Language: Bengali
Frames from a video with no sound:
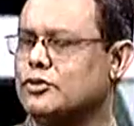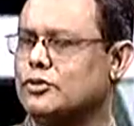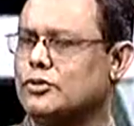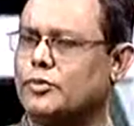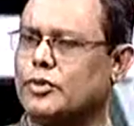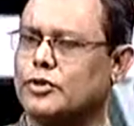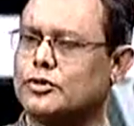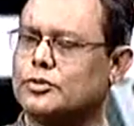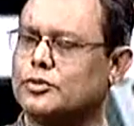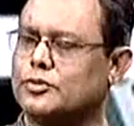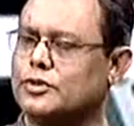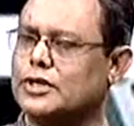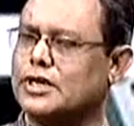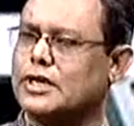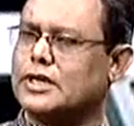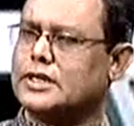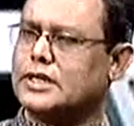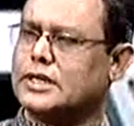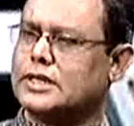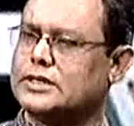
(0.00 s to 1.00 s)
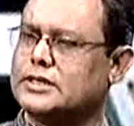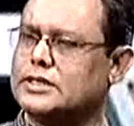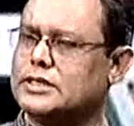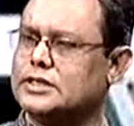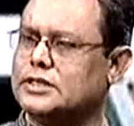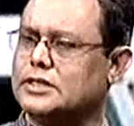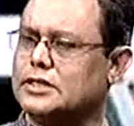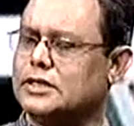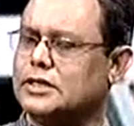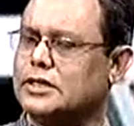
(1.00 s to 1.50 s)
পত্রপত্রিকায় দেখেছি যে
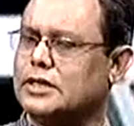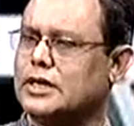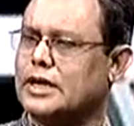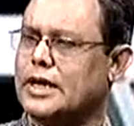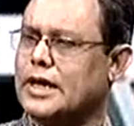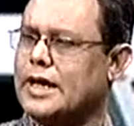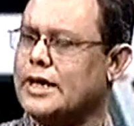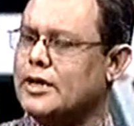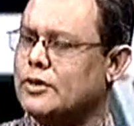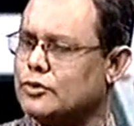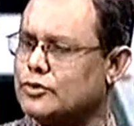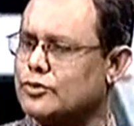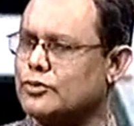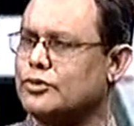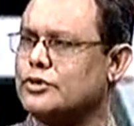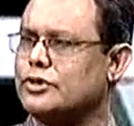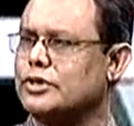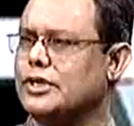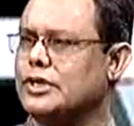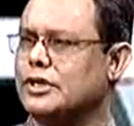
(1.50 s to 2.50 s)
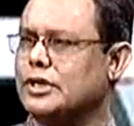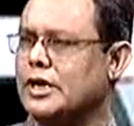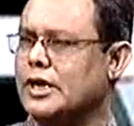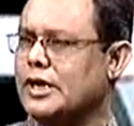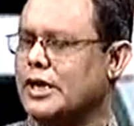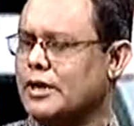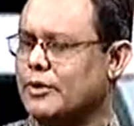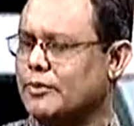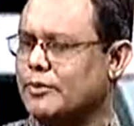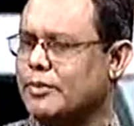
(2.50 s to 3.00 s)
এই ওষুধটি এই
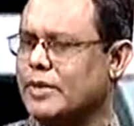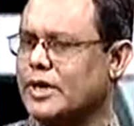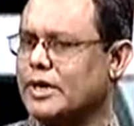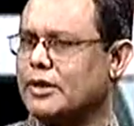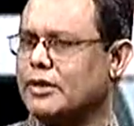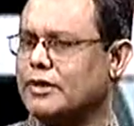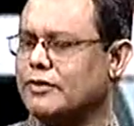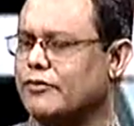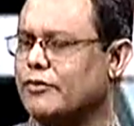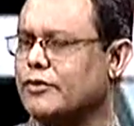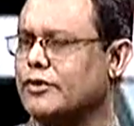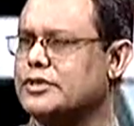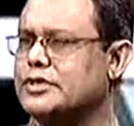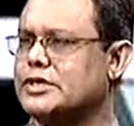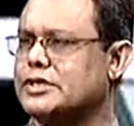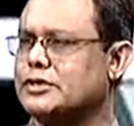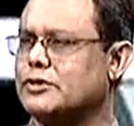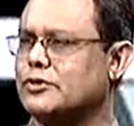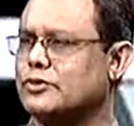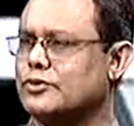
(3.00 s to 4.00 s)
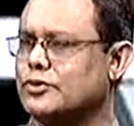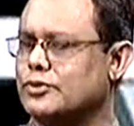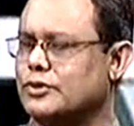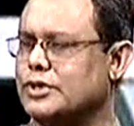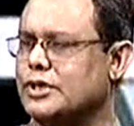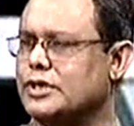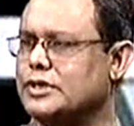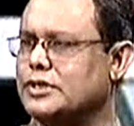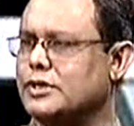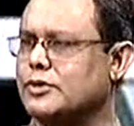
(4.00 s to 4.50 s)
মানে ইনফ্লুয়েঞ্জার যে ওষুধটি
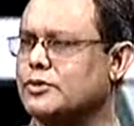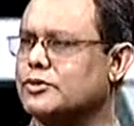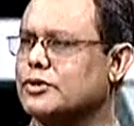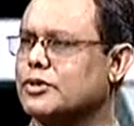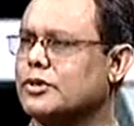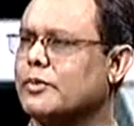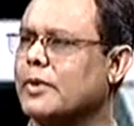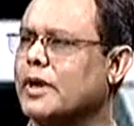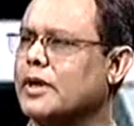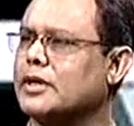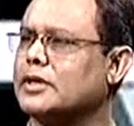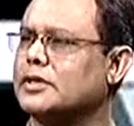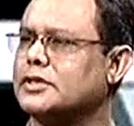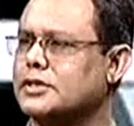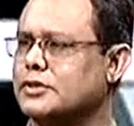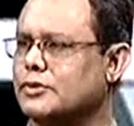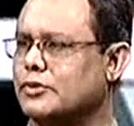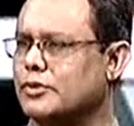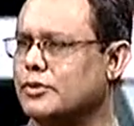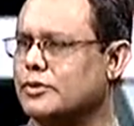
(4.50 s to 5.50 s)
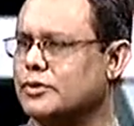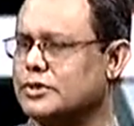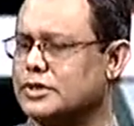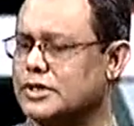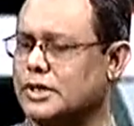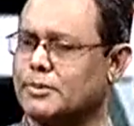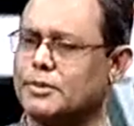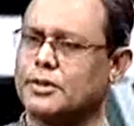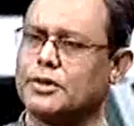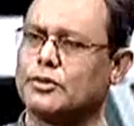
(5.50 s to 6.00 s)
সেই ওষুধটি বাংলাদেশেই তৈরি হচ্ছে
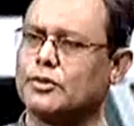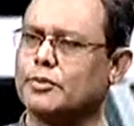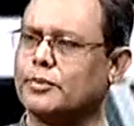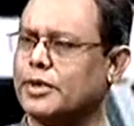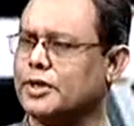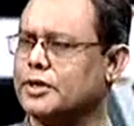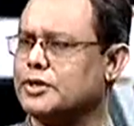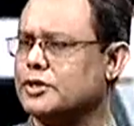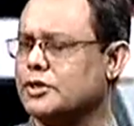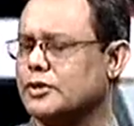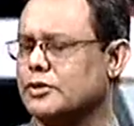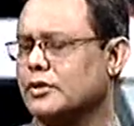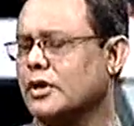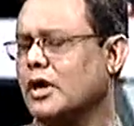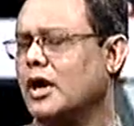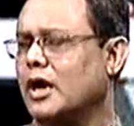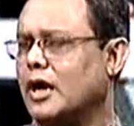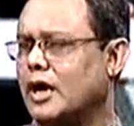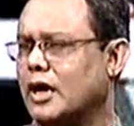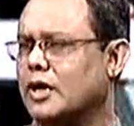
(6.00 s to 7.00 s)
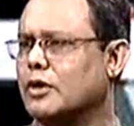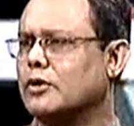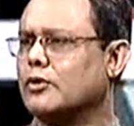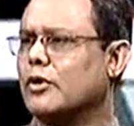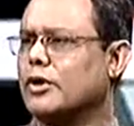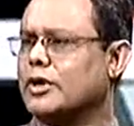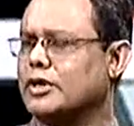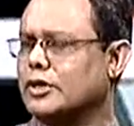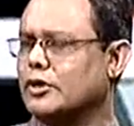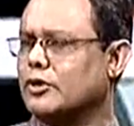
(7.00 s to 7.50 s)
আপনার কোম্পানি সহ আরও
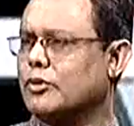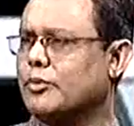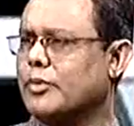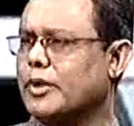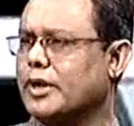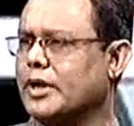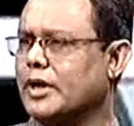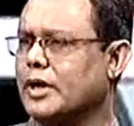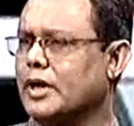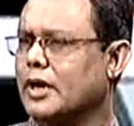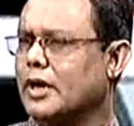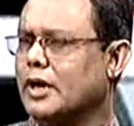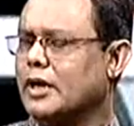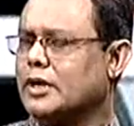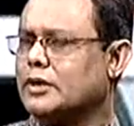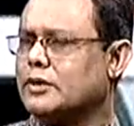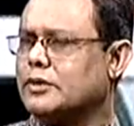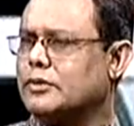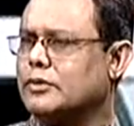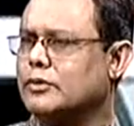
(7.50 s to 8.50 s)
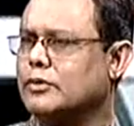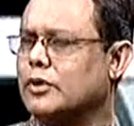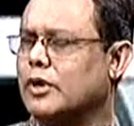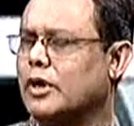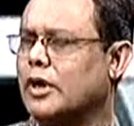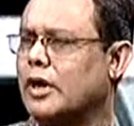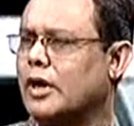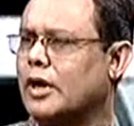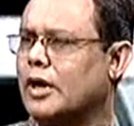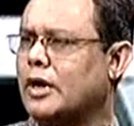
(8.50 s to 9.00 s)
কয়েকটি কোম্পানি তো
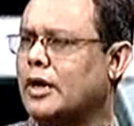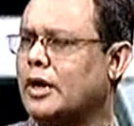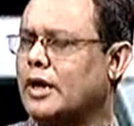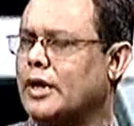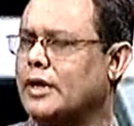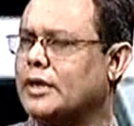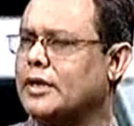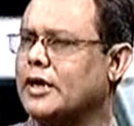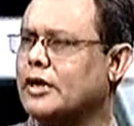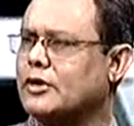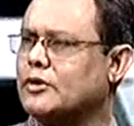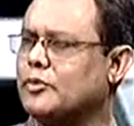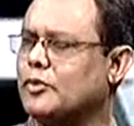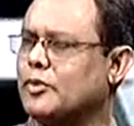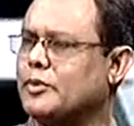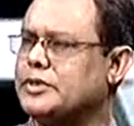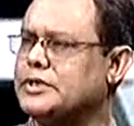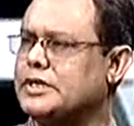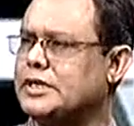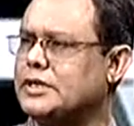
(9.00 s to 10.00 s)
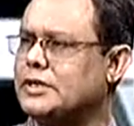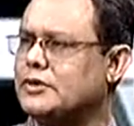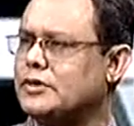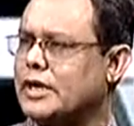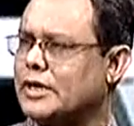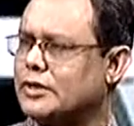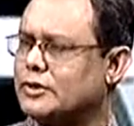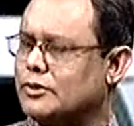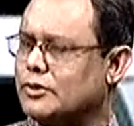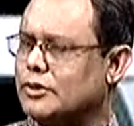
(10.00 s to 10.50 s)
এটিকে একটু বলবো যে এটিতে এক
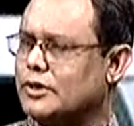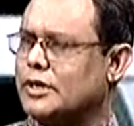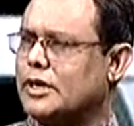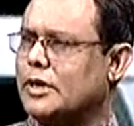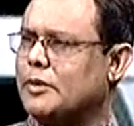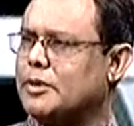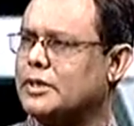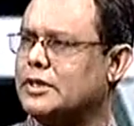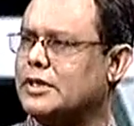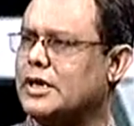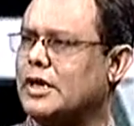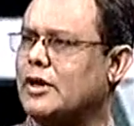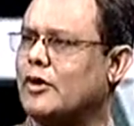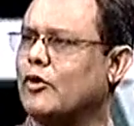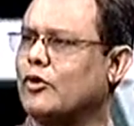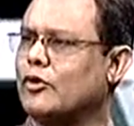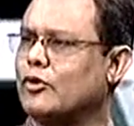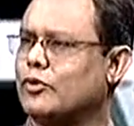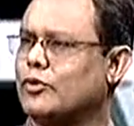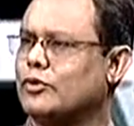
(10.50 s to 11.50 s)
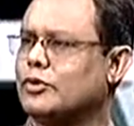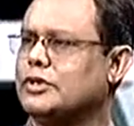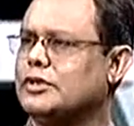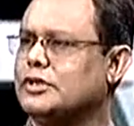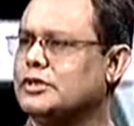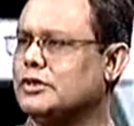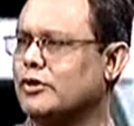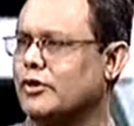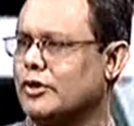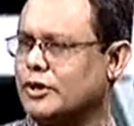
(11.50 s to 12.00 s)
ধরনের আমাদের অগ্রগতি যে
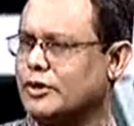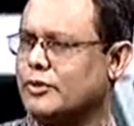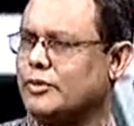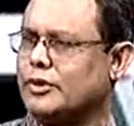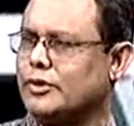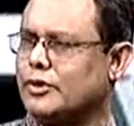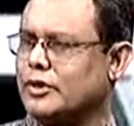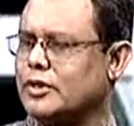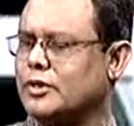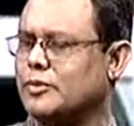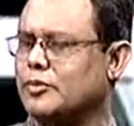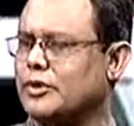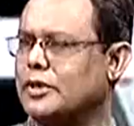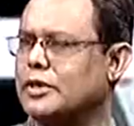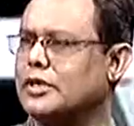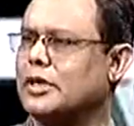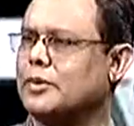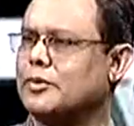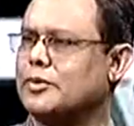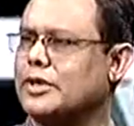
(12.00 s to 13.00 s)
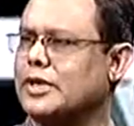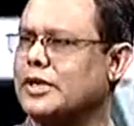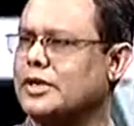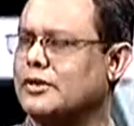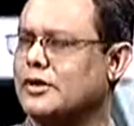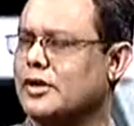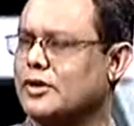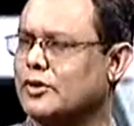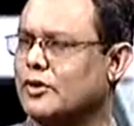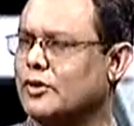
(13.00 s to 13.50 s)
অনেকগুলি কথা বললেন তার মধ্যে এটিও
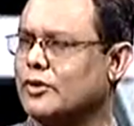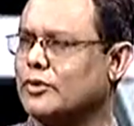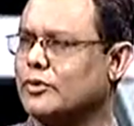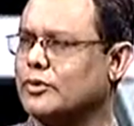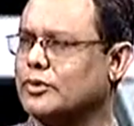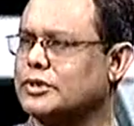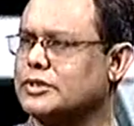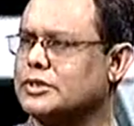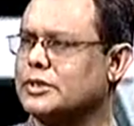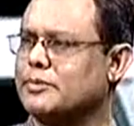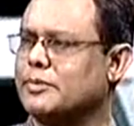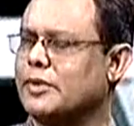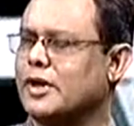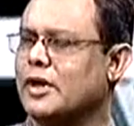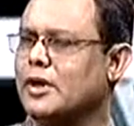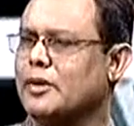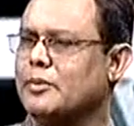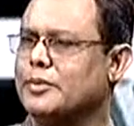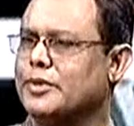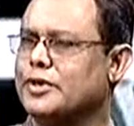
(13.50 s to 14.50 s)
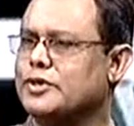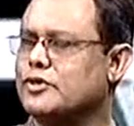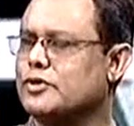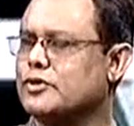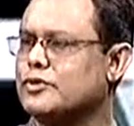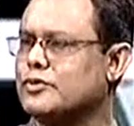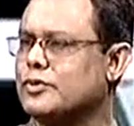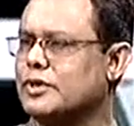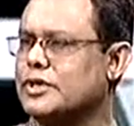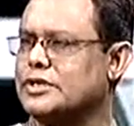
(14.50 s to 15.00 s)
একটা অগ্রগতি যে
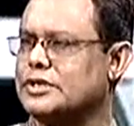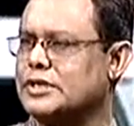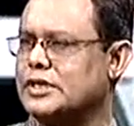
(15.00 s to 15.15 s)
বিশ্বজুড়ে যে